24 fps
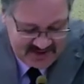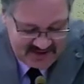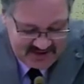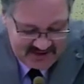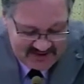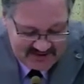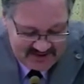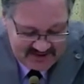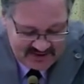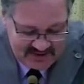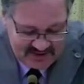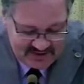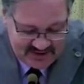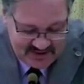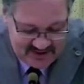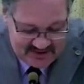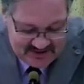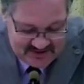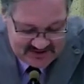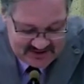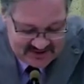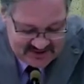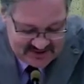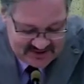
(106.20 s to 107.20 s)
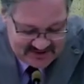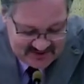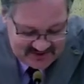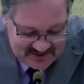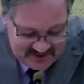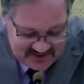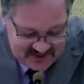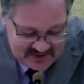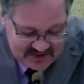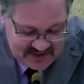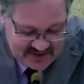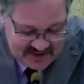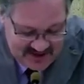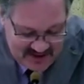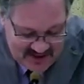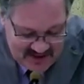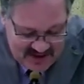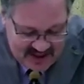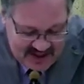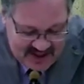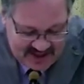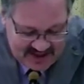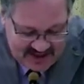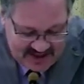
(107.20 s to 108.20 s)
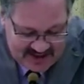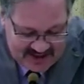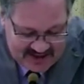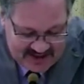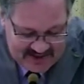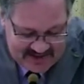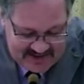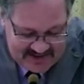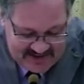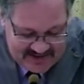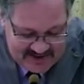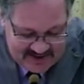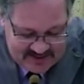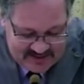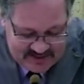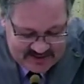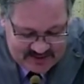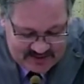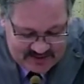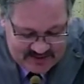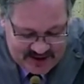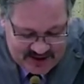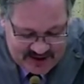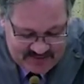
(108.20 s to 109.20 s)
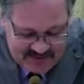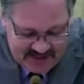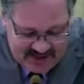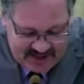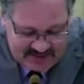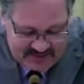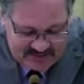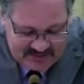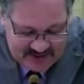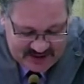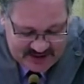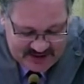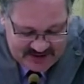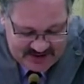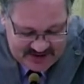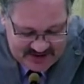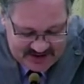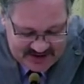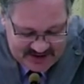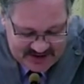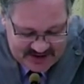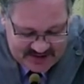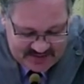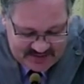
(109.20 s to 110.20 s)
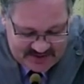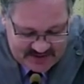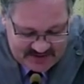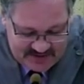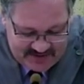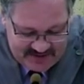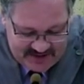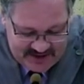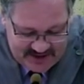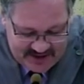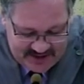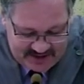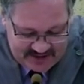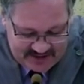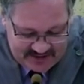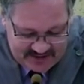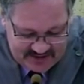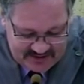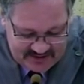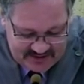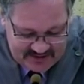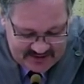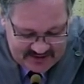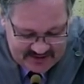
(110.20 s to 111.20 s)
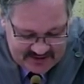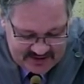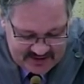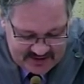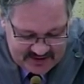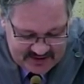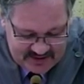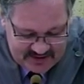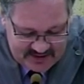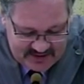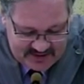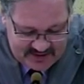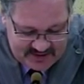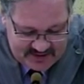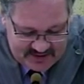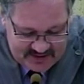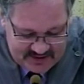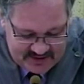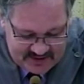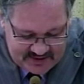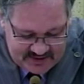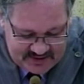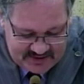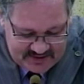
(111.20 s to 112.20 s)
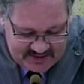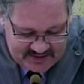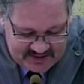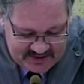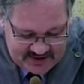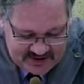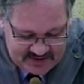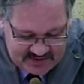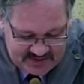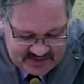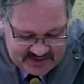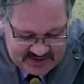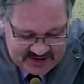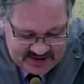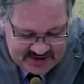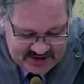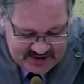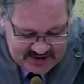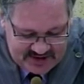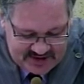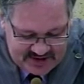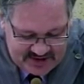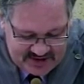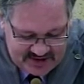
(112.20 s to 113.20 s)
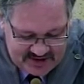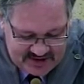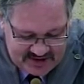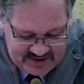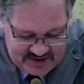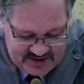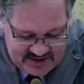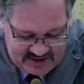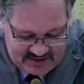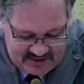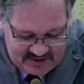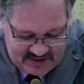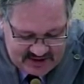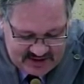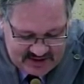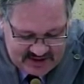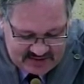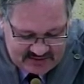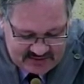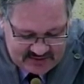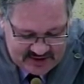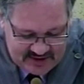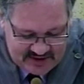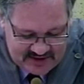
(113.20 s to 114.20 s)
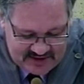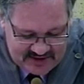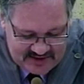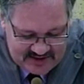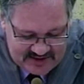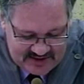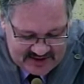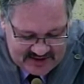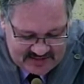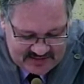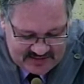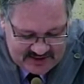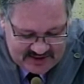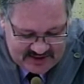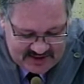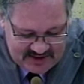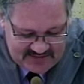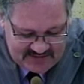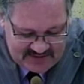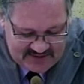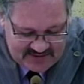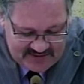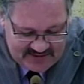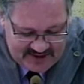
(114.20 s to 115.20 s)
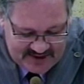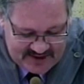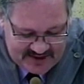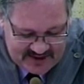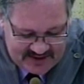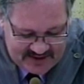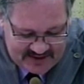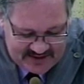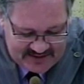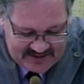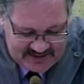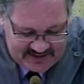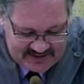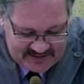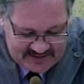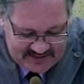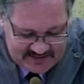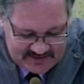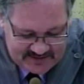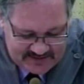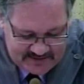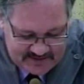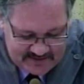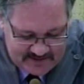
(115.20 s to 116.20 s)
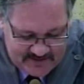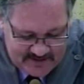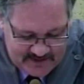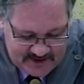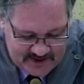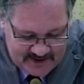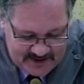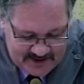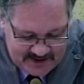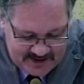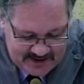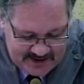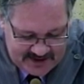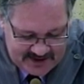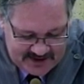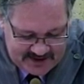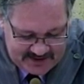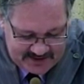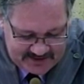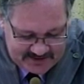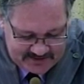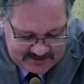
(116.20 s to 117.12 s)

Senhor, nós agradecemos, ó Pai amado, por este grande privilégio de termos diante de nós agora a tua santa palavra aberta, Senhor. Lida.